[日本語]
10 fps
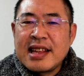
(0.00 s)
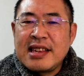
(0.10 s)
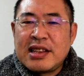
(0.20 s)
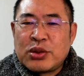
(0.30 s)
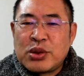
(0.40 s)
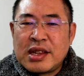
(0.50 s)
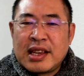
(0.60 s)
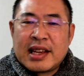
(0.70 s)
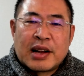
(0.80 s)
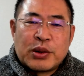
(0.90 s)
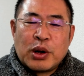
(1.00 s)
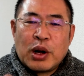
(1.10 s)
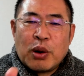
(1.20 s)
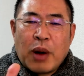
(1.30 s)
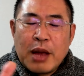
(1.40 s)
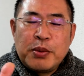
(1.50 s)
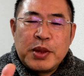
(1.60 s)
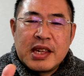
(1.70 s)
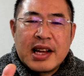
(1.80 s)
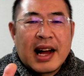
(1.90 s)
しい通信規格
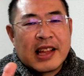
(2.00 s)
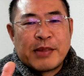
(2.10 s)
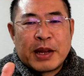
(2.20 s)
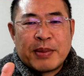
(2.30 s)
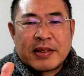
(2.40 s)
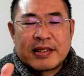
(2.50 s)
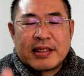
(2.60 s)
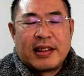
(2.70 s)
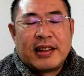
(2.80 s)
5G が始まります。